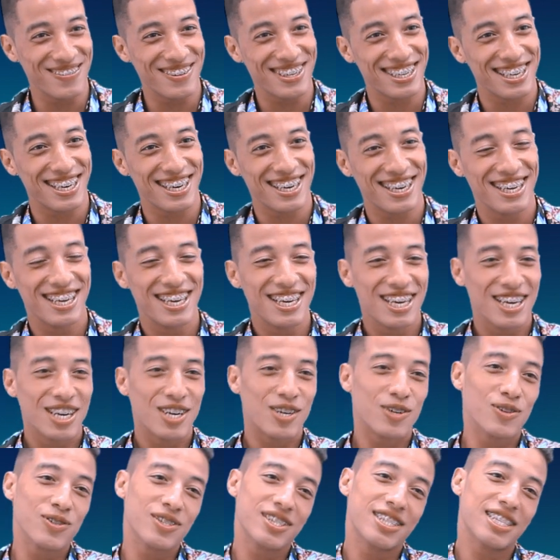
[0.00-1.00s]
منا
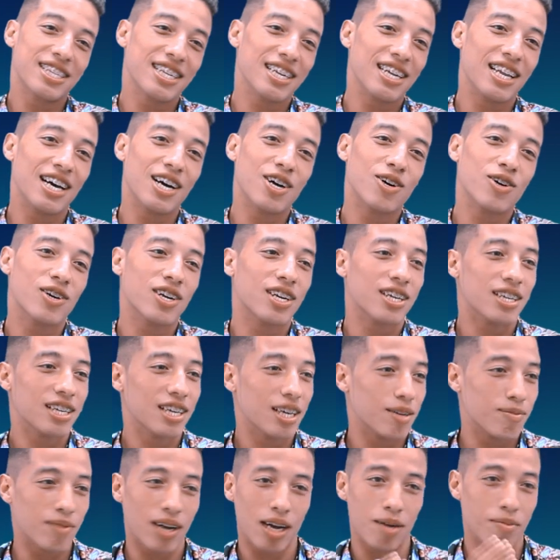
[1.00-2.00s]
والدري الاخر
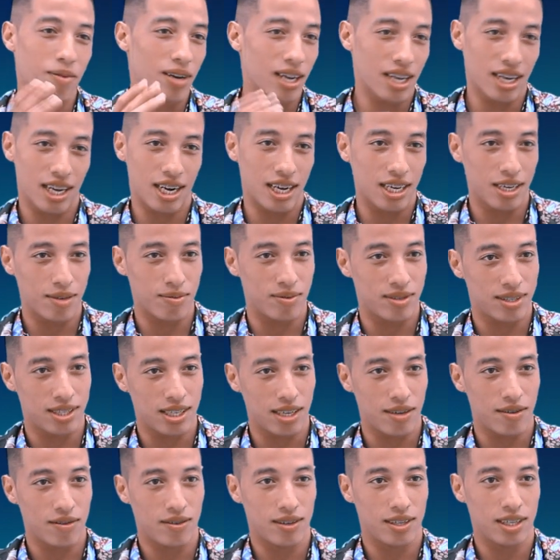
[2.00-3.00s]
كان مقابل القرايه
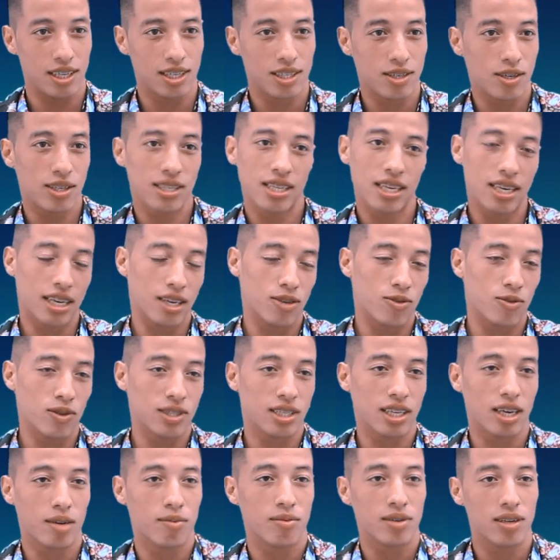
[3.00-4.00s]
بزاف يعني حيت اصلا كان هو
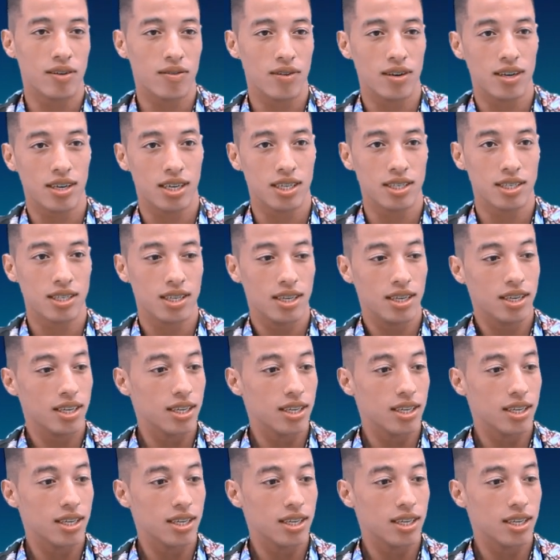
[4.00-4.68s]
صغر منا في اللاش